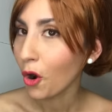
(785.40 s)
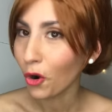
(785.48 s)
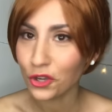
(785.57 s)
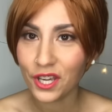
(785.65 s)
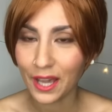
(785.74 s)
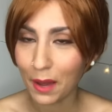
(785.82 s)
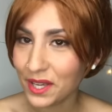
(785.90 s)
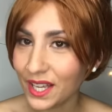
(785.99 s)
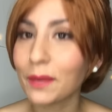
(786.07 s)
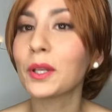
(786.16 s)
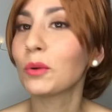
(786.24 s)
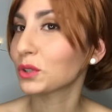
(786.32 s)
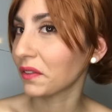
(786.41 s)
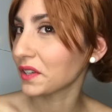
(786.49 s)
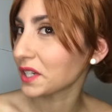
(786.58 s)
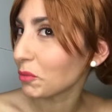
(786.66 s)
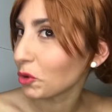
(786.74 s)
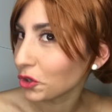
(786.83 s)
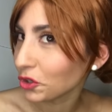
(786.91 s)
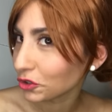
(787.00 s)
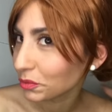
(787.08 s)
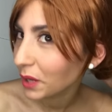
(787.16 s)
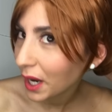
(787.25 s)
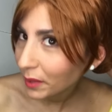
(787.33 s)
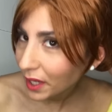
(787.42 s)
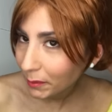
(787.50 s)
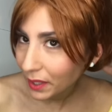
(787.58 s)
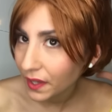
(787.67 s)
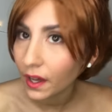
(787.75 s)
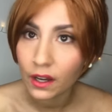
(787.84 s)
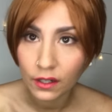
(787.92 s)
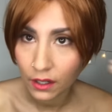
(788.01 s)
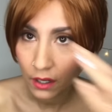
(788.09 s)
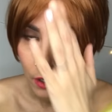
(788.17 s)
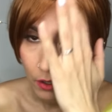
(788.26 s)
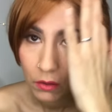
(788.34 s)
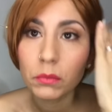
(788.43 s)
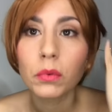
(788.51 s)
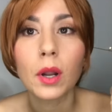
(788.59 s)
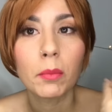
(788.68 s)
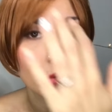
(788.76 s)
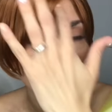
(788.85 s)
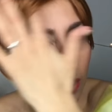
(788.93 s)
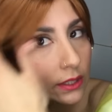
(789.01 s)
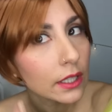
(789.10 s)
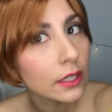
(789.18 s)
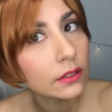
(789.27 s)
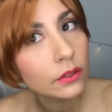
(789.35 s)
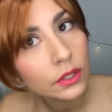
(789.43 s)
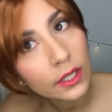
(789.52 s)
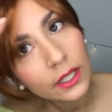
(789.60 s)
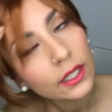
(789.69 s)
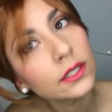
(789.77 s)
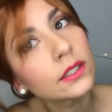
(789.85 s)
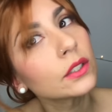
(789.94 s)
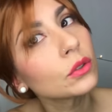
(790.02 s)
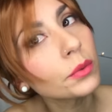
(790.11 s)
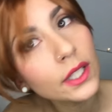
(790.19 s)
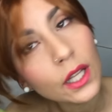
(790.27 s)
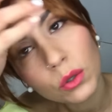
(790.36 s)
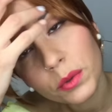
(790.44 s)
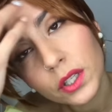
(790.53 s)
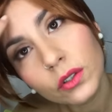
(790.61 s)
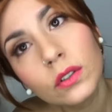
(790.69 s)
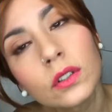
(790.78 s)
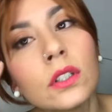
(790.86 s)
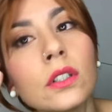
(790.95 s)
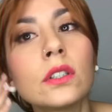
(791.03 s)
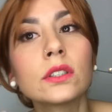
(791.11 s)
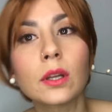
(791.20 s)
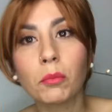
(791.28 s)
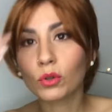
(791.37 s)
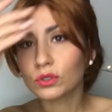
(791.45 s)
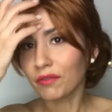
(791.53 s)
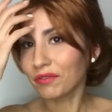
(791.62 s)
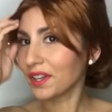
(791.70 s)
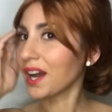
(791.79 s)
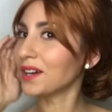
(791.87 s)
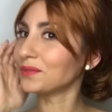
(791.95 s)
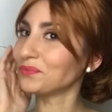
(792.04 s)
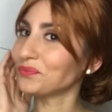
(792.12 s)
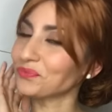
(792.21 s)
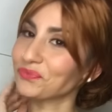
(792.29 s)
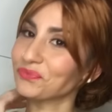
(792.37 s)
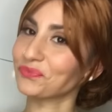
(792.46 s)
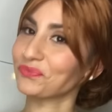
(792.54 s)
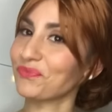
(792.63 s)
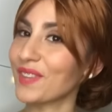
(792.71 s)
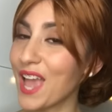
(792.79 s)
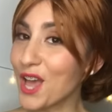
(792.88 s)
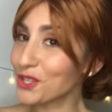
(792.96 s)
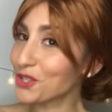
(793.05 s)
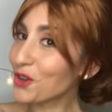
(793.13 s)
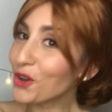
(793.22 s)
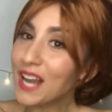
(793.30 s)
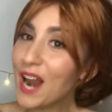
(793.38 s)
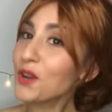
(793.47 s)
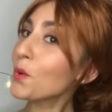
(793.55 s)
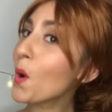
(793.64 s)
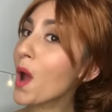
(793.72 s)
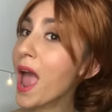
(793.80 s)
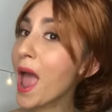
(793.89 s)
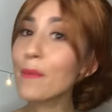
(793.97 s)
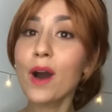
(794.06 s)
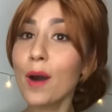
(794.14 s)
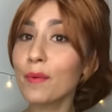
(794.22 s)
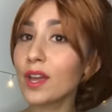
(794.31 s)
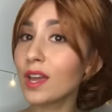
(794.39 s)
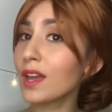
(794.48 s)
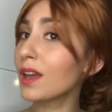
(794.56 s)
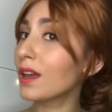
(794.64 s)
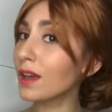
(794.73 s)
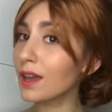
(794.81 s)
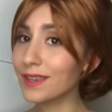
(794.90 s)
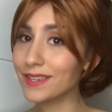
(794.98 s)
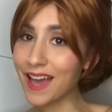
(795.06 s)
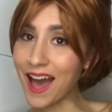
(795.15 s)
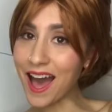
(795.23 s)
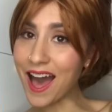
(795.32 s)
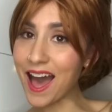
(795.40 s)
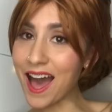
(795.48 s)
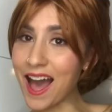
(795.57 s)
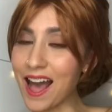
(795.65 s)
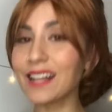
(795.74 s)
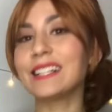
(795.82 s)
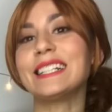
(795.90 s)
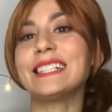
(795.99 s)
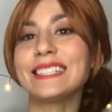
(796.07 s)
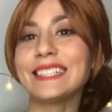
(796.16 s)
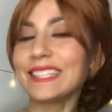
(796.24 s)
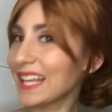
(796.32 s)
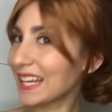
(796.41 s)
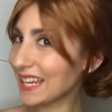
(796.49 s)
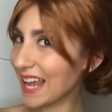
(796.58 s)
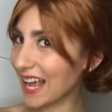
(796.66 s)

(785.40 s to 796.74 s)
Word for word: Oye, que a Bella también le gusta hacerse moños. Mira qué bien que me queda. Pues la peluca esta, no te creas, si no tuviera tanto brillo, tampoco está fea soy la nueva bella. Ni, na,